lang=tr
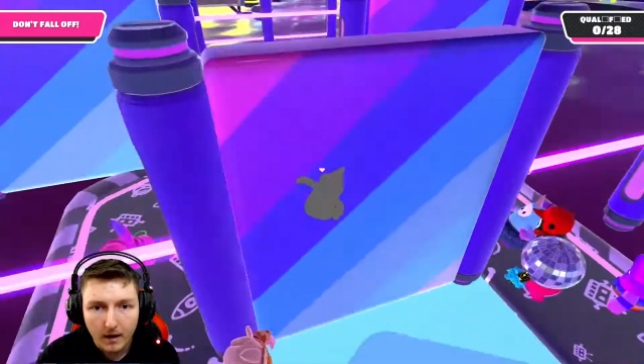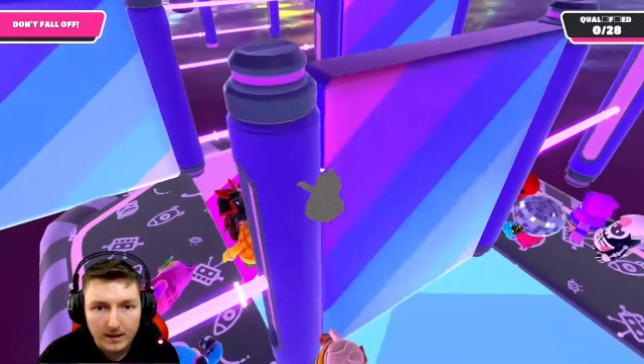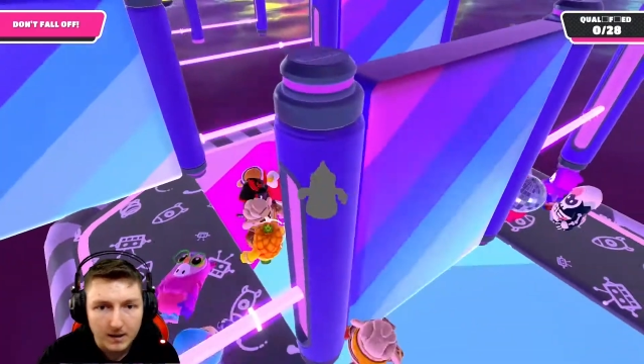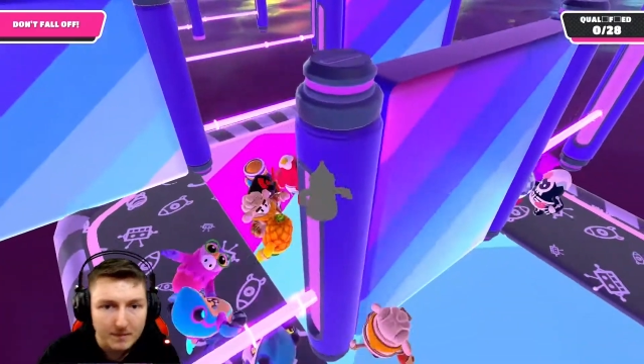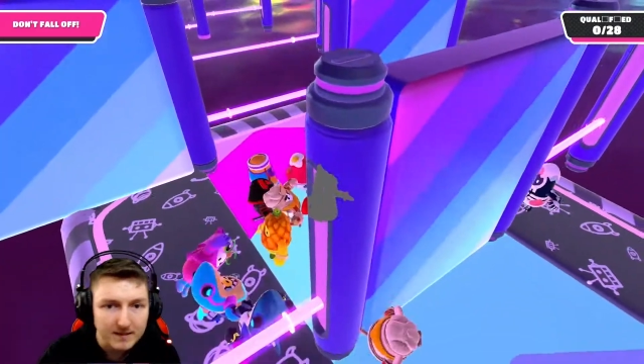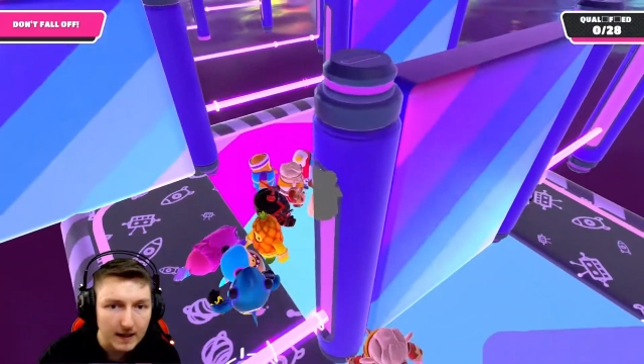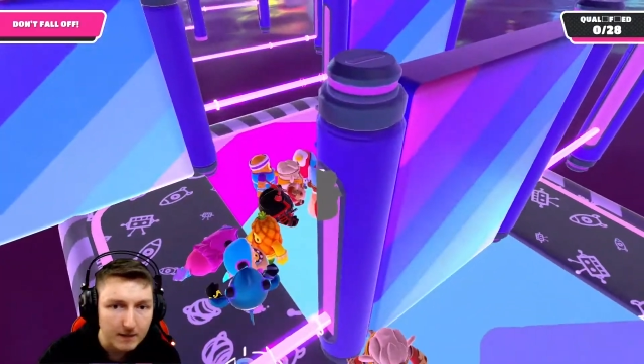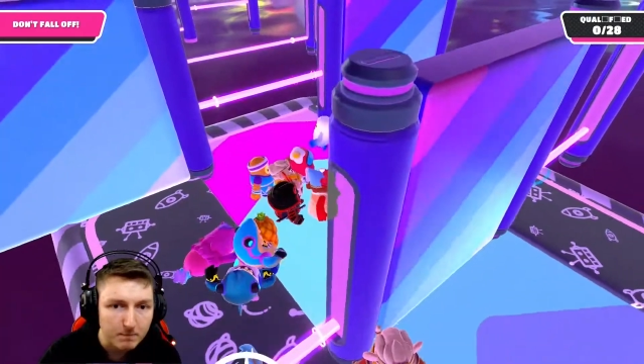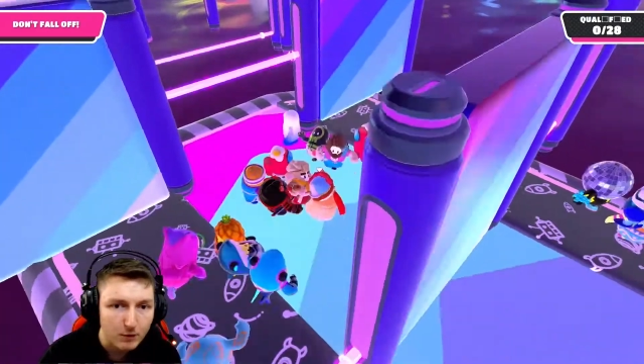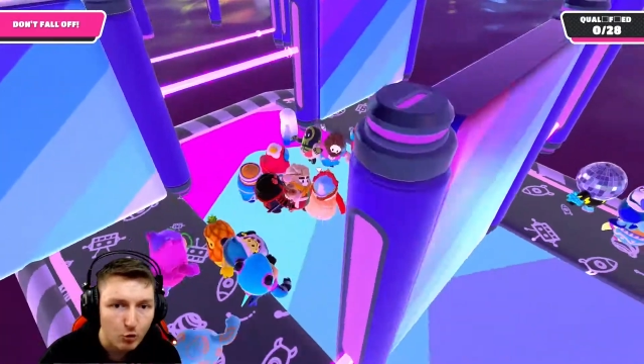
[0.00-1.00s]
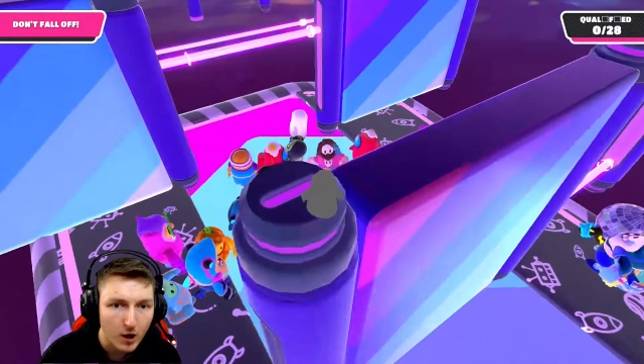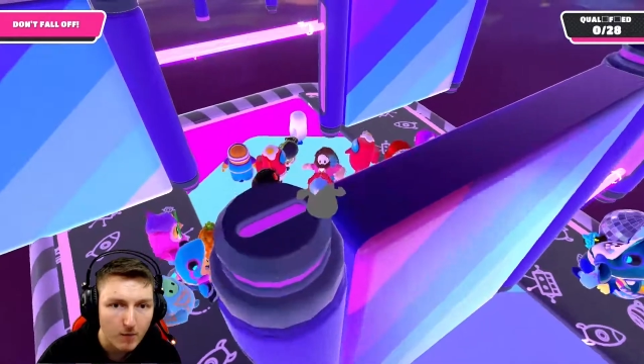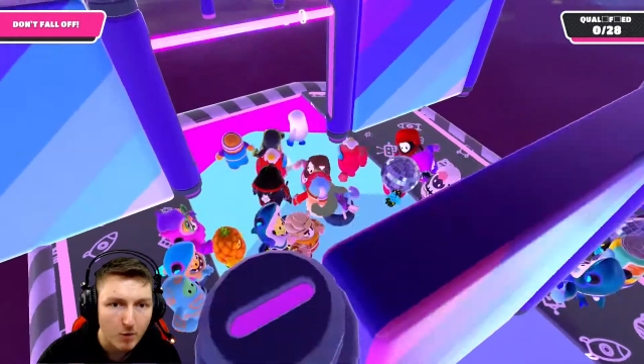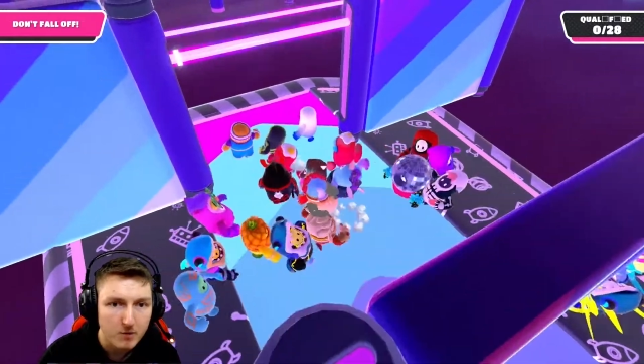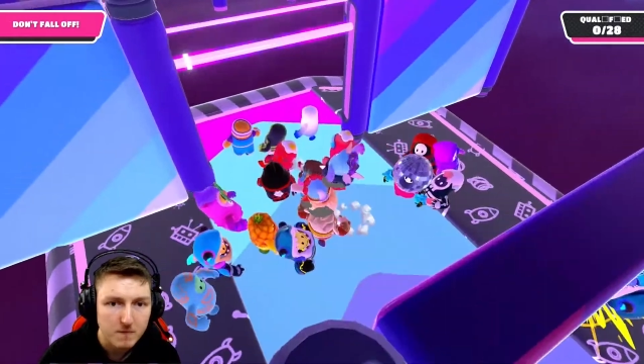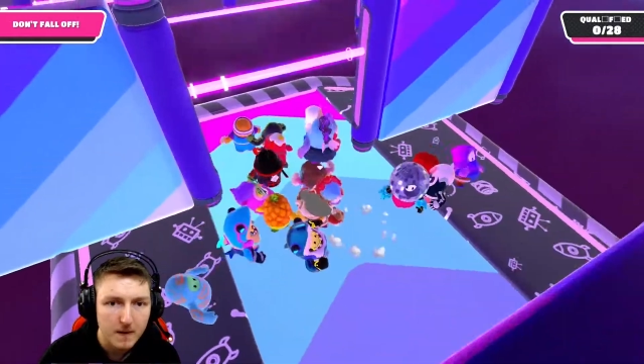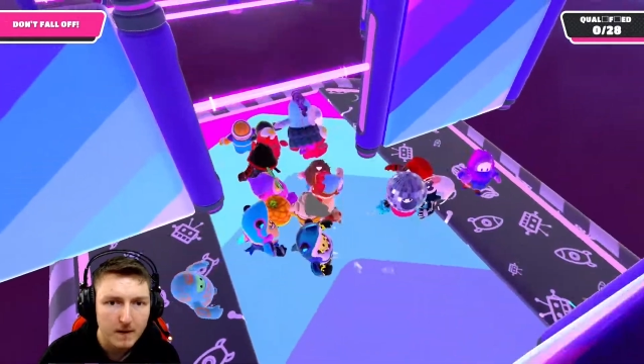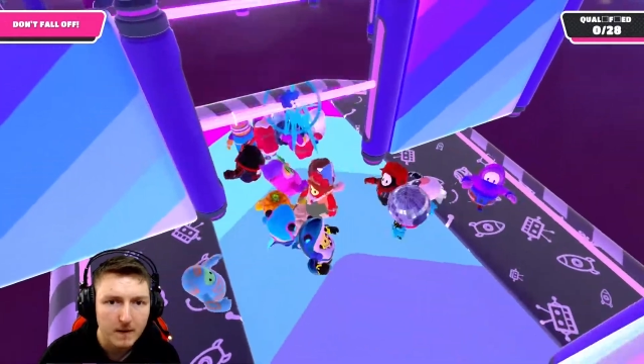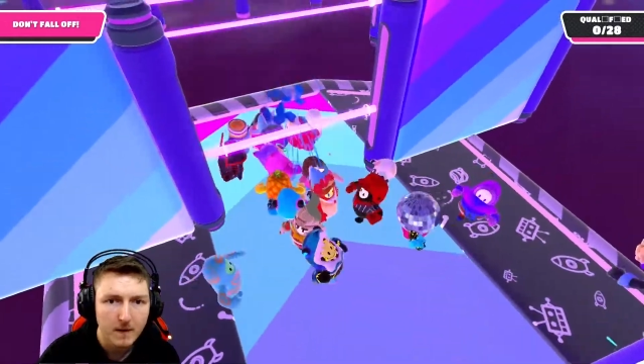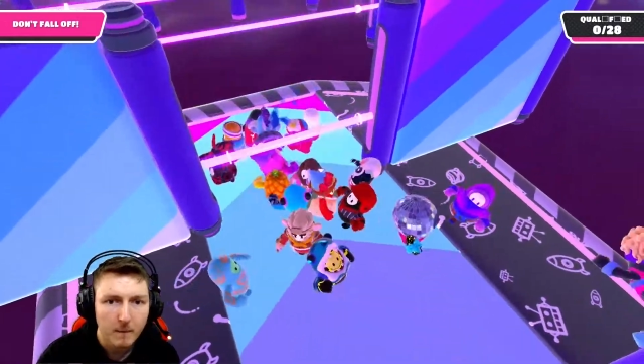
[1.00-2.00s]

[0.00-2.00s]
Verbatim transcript: Adamı deli etmeyin. Göremiyorum hiçbir yeri.